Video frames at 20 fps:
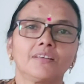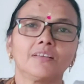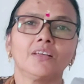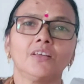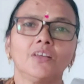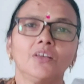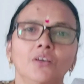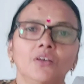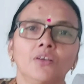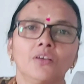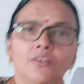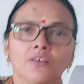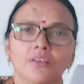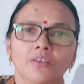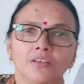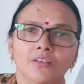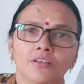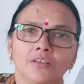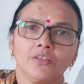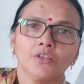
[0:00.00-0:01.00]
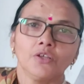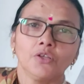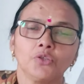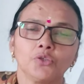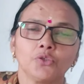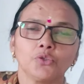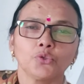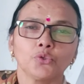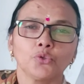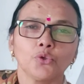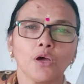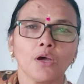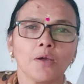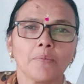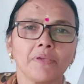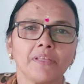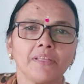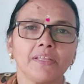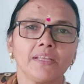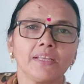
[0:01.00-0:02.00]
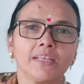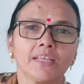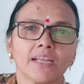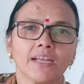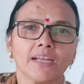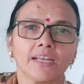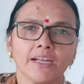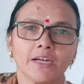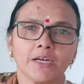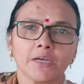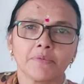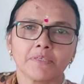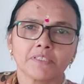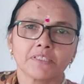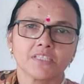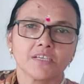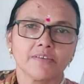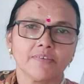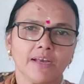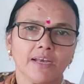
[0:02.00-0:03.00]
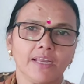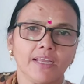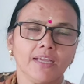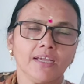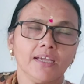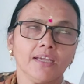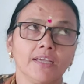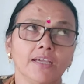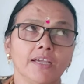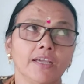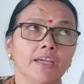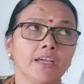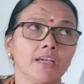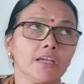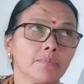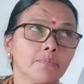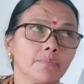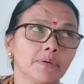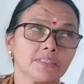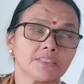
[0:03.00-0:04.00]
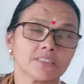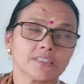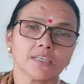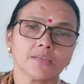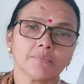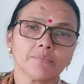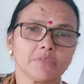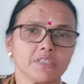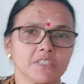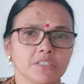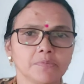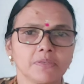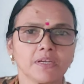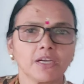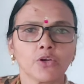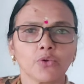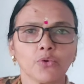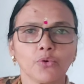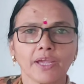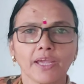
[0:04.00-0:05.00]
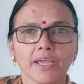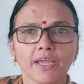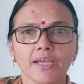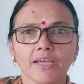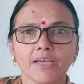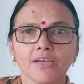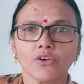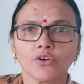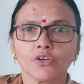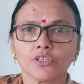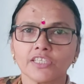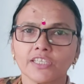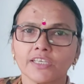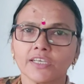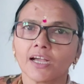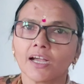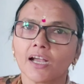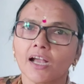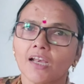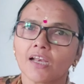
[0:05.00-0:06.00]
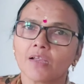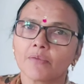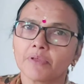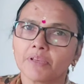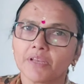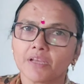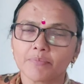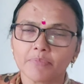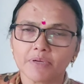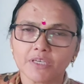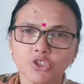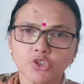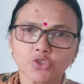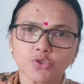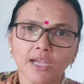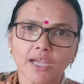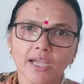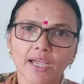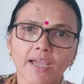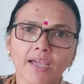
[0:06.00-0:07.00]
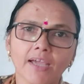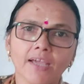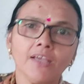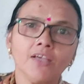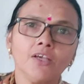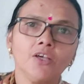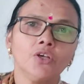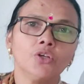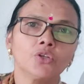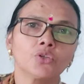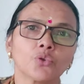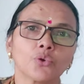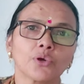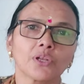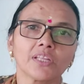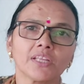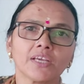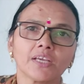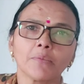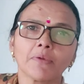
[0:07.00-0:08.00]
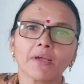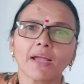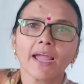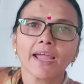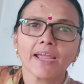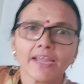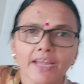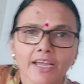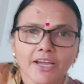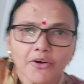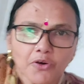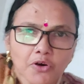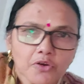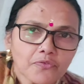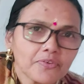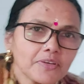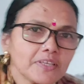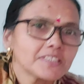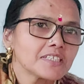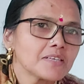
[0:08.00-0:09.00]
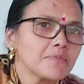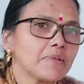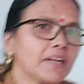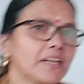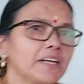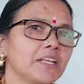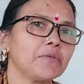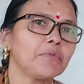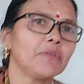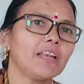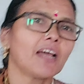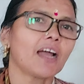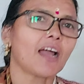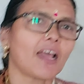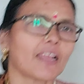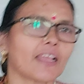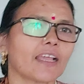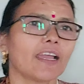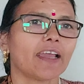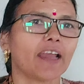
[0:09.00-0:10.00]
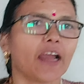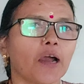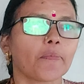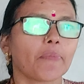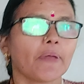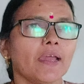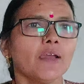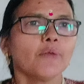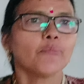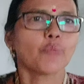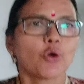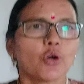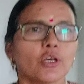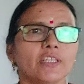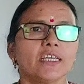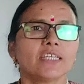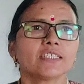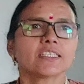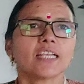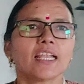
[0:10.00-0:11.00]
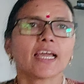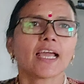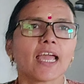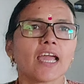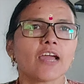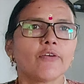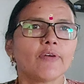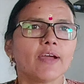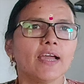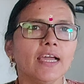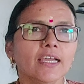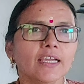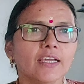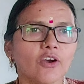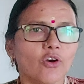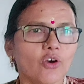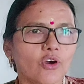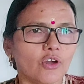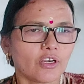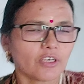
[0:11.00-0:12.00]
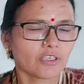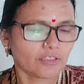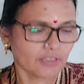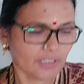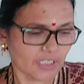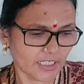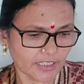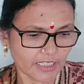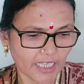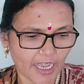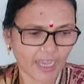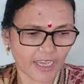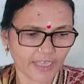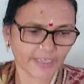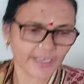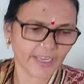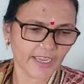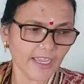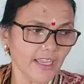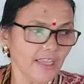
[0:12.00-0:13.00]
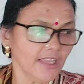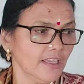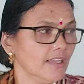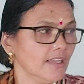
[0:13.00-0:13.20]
इस आनंद को पाने के तो अभी दिन के डेढ़ बजने वाले हैं एक बजकर बीस मिनट हो गए हैं और दिन का खाना मेरा बन चुका है थोड़ी देर में खाएंगे और फिर से मैंने टीवी लगा रखा है यहाँ पे बहुत देर से लगाया हुआ है और कथा आ रही है